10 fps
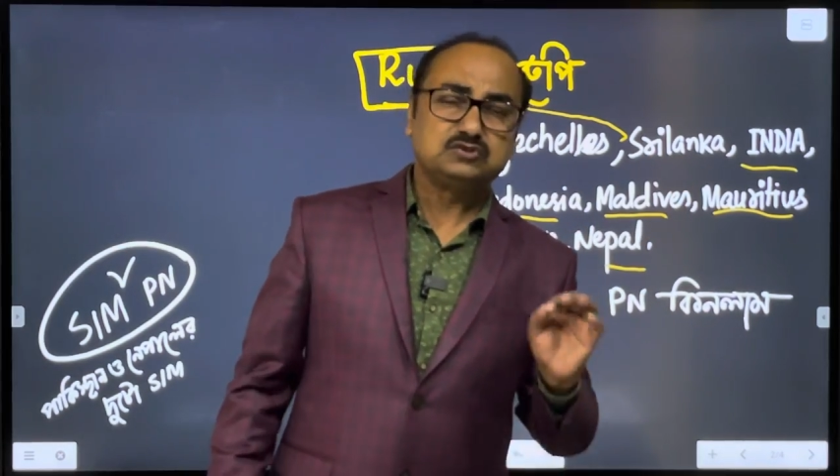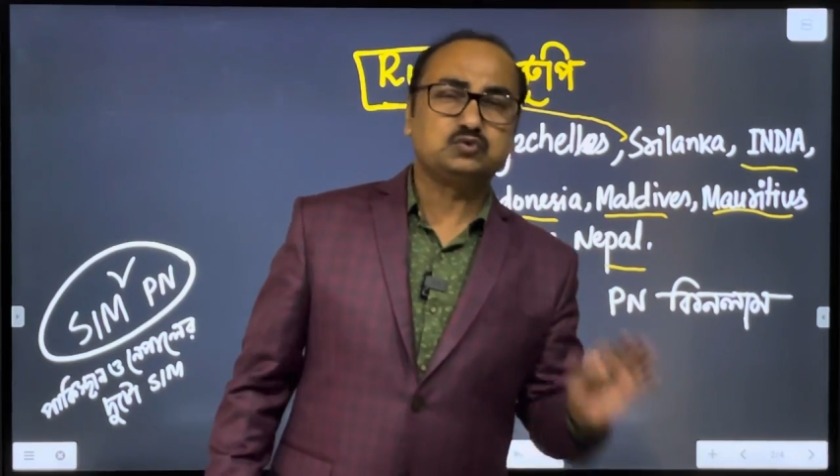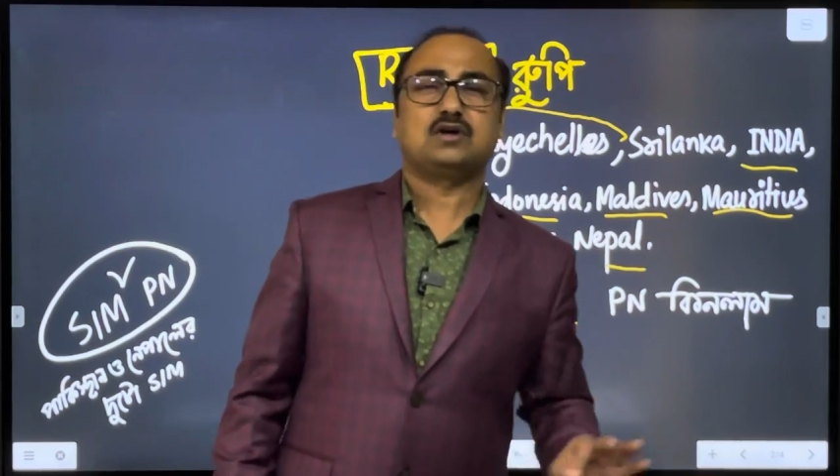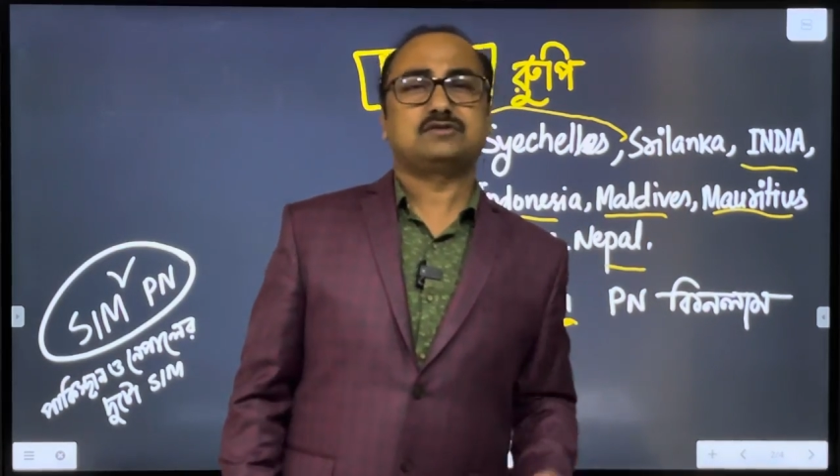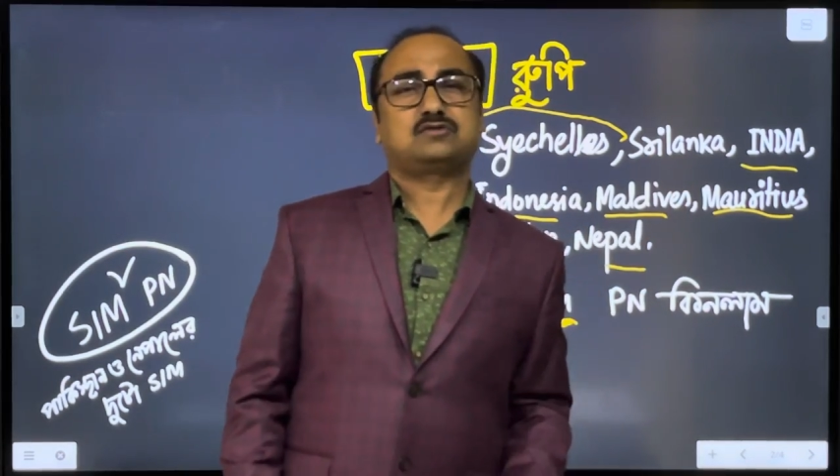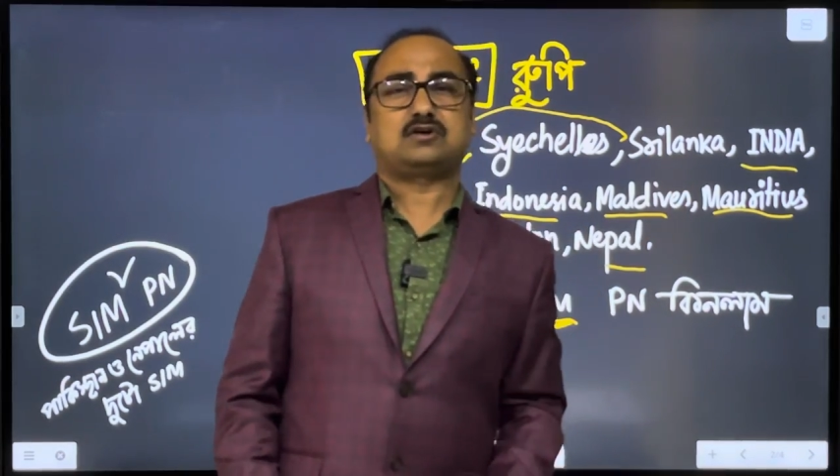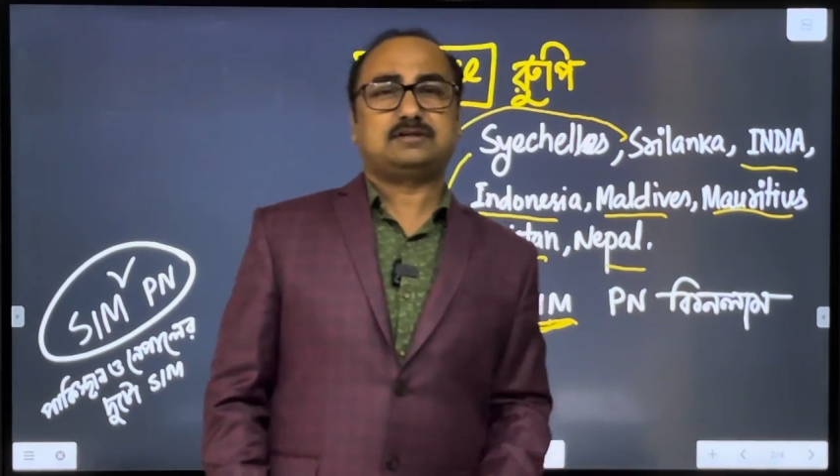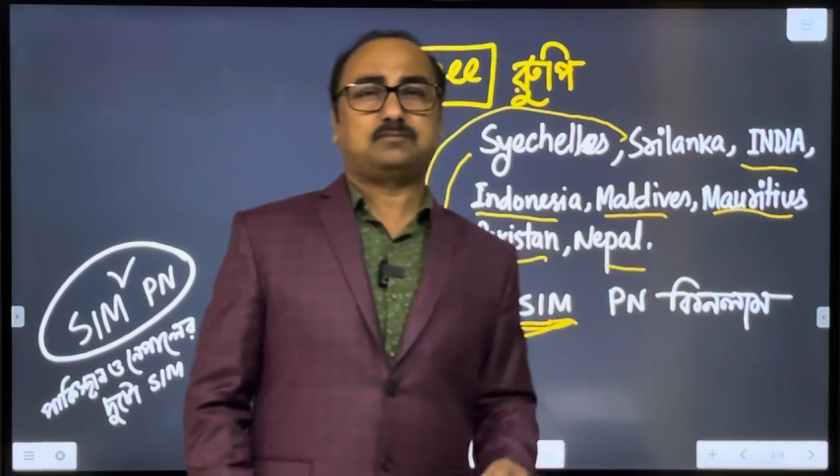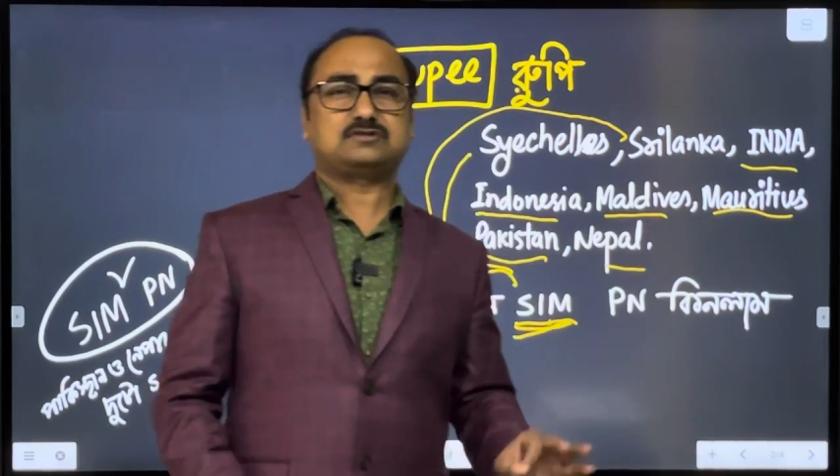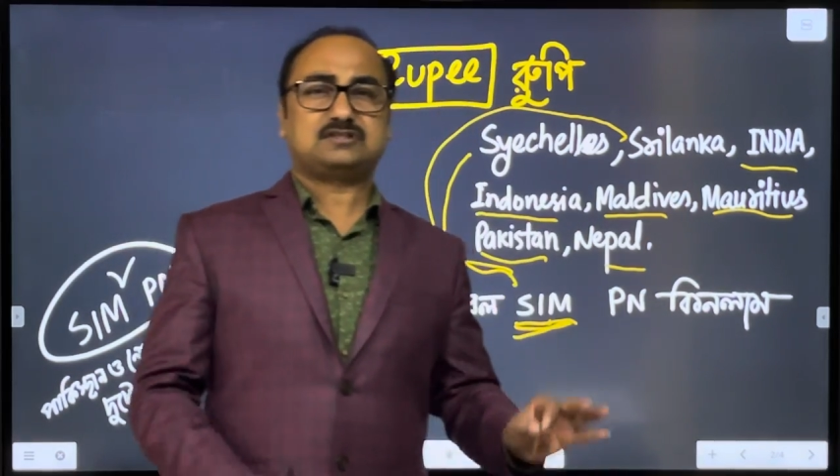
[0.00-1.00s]
যুগান্তকারী
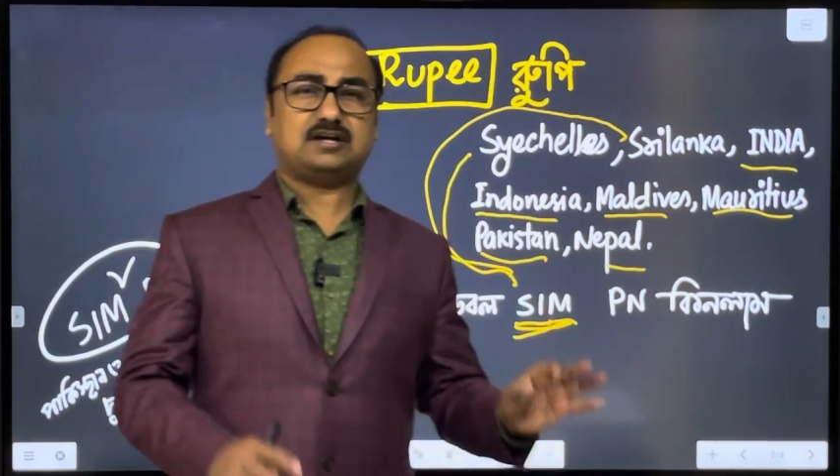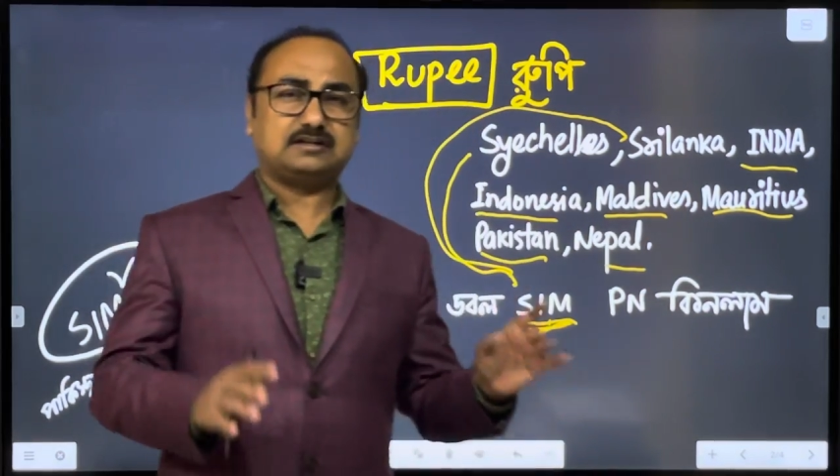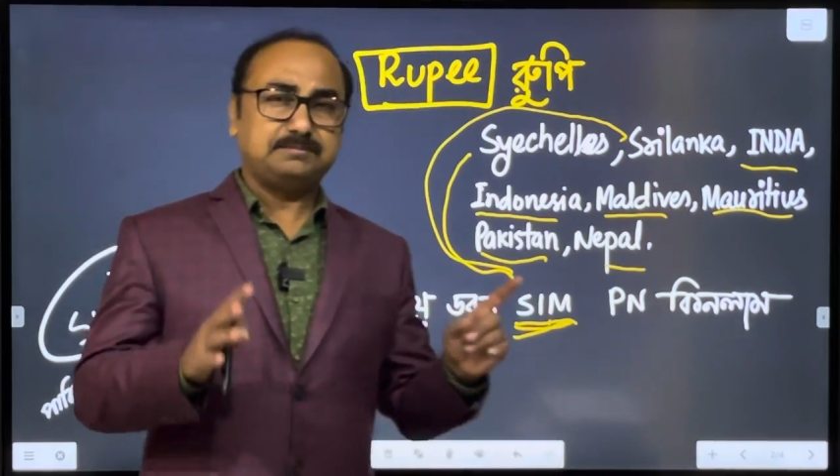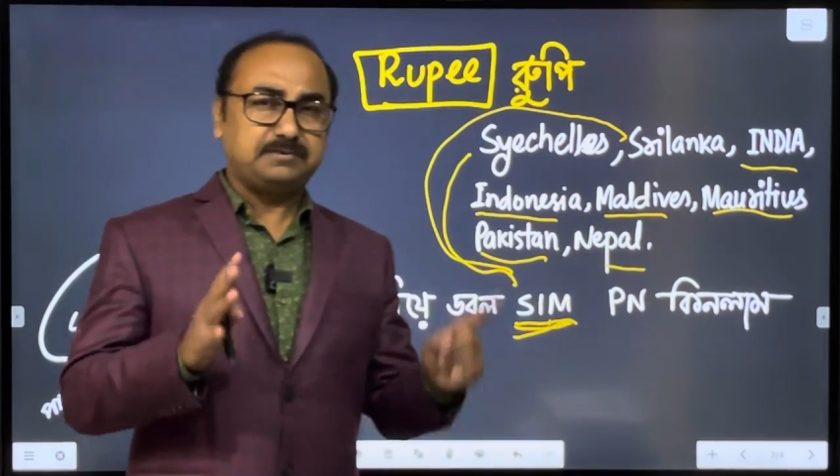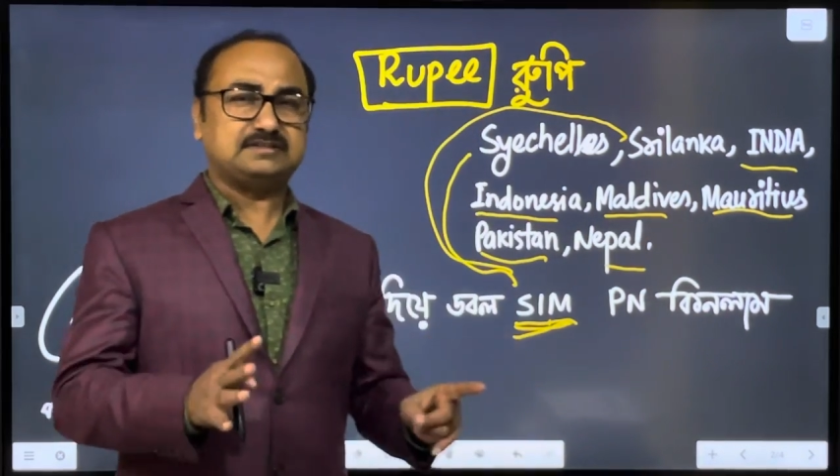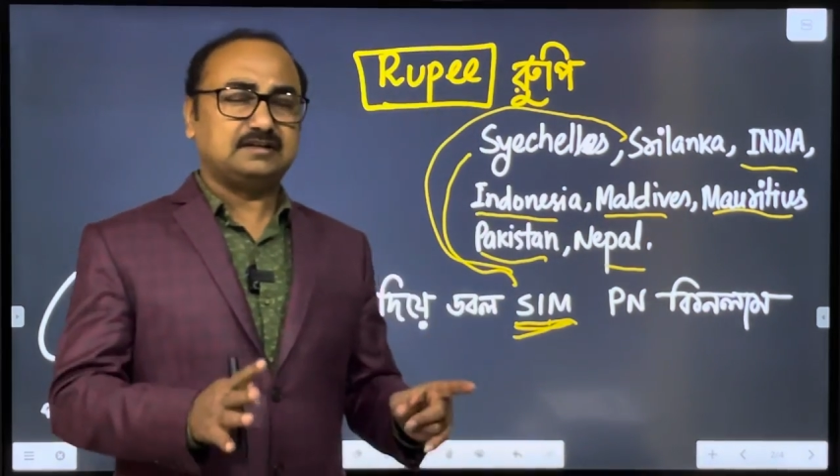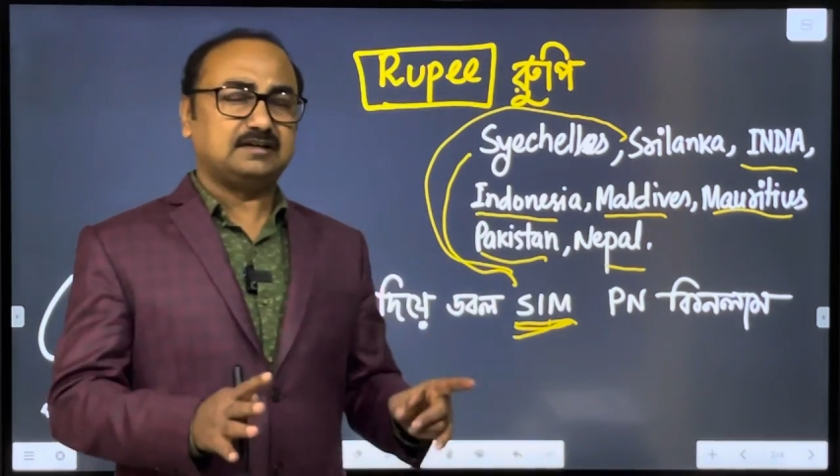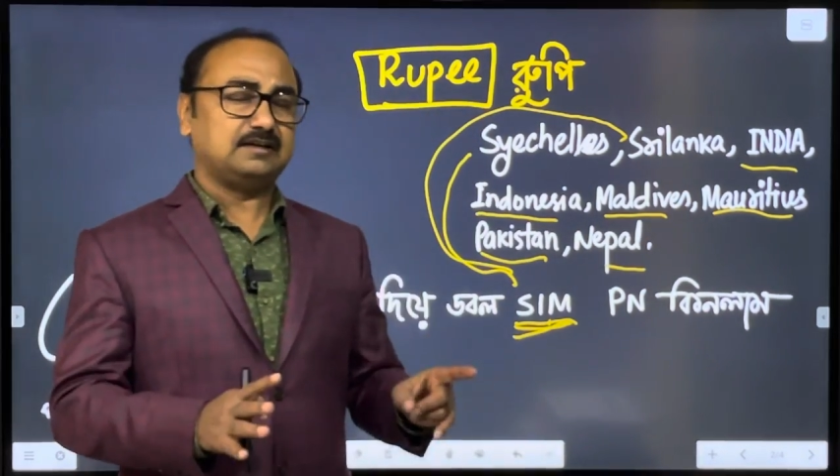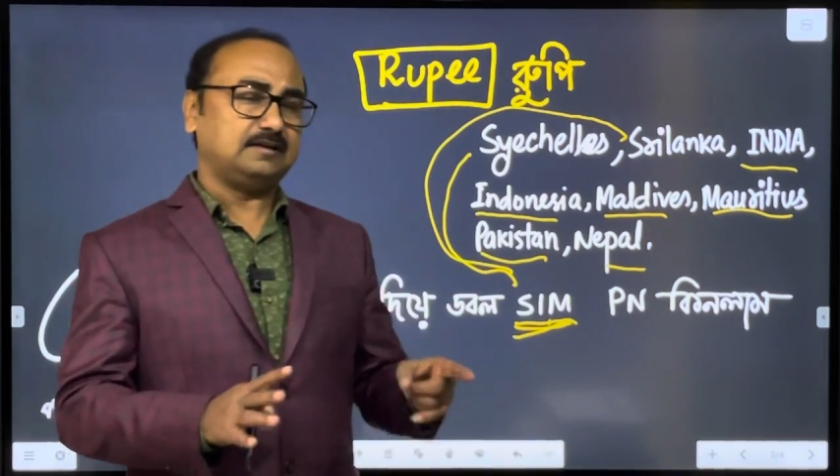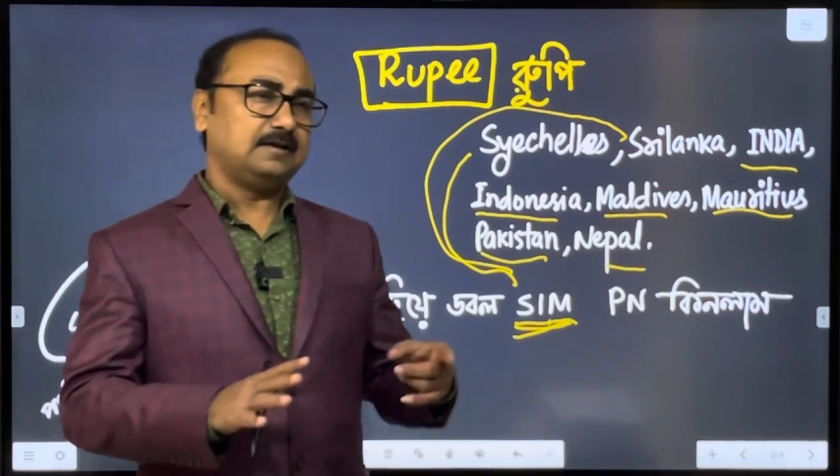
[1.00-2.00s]
পথ চাকরি পেতে গেলে